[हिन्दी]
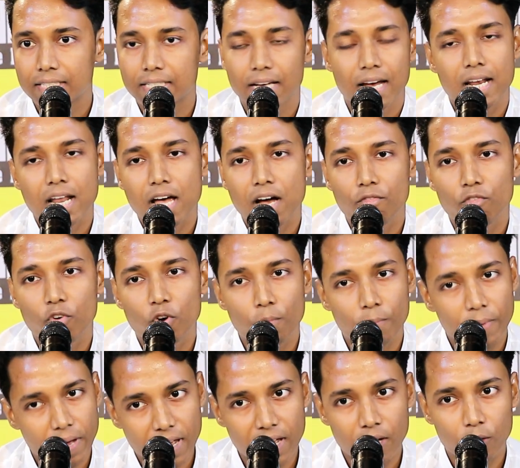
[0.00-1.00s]
जाना वो
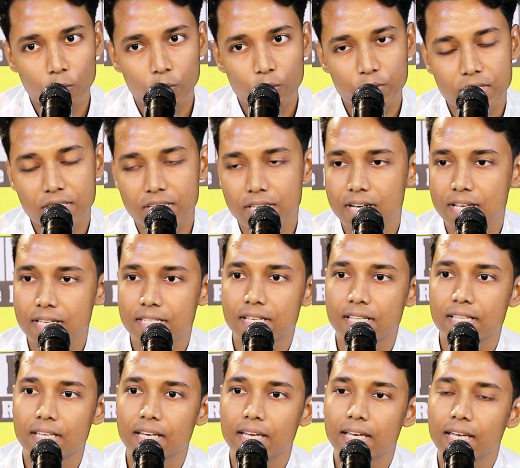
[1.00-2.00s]
मैं हूँ जिसने
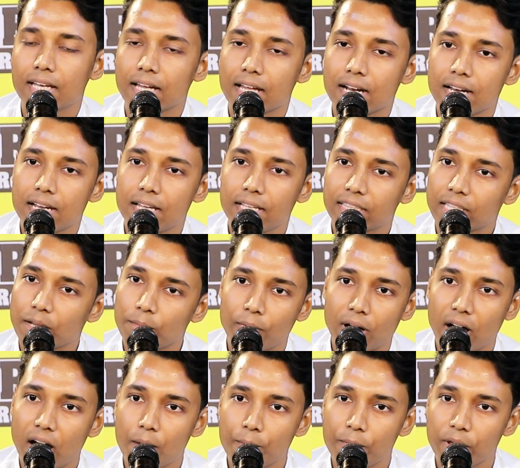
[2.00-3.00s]
ज़िंदगी कर ली
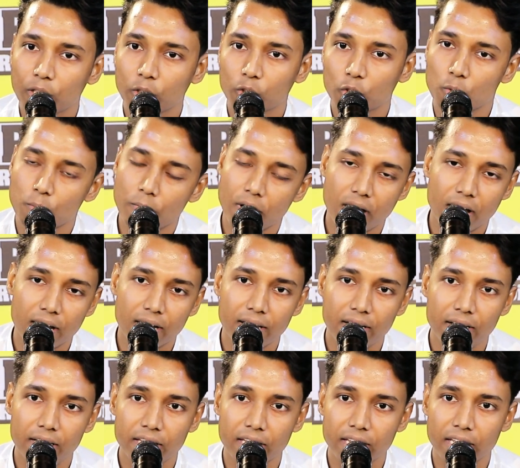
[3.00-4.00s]
तमाम एक तुम्हारे
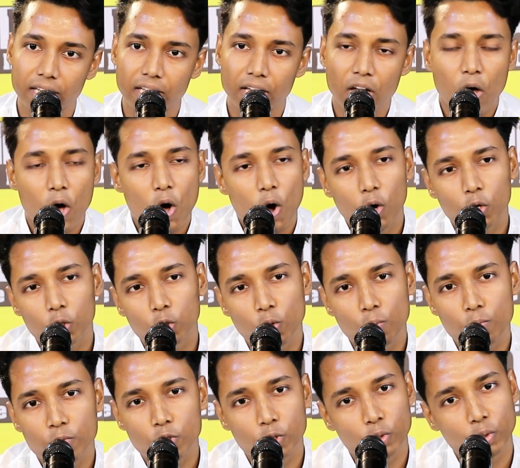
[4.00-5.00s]
लिए और
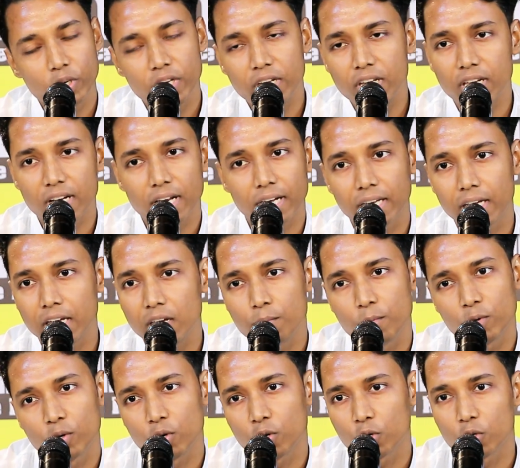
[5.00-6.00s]
तुम यूं ही
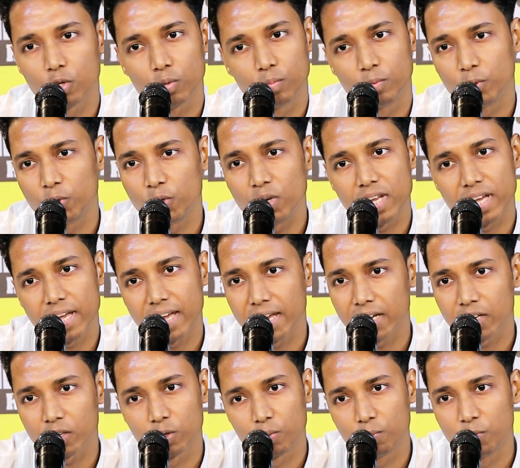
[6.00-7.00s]
रकीब को कबूल
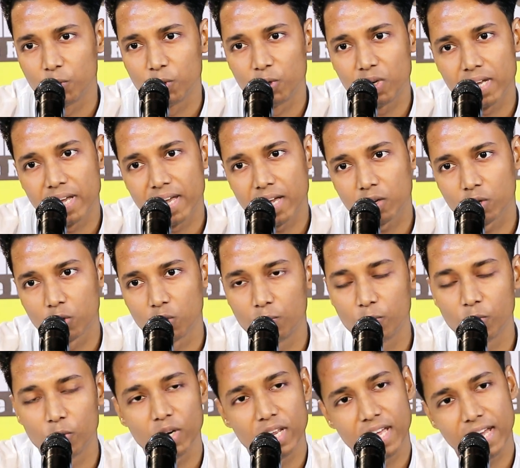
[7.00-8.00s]
है कबूल है
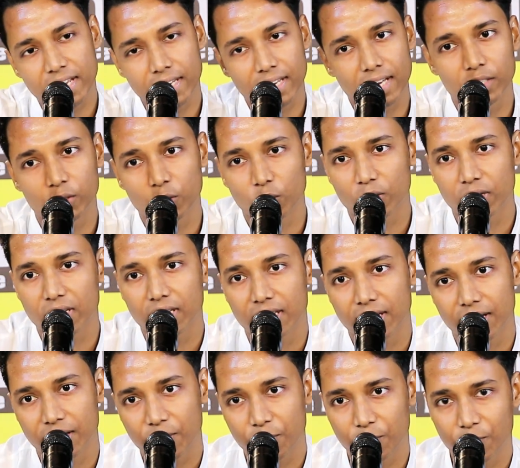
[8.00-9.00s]
कबूल है कह दोगी
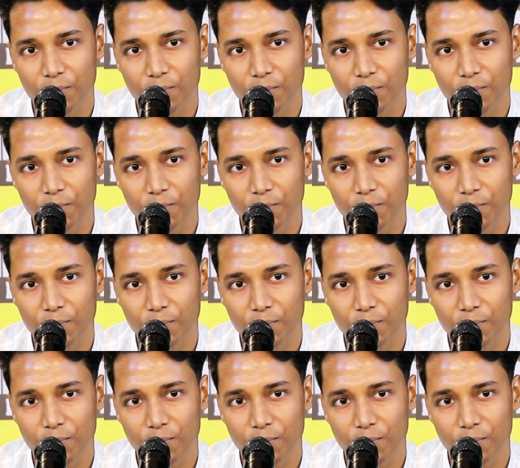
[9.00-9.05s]
क्या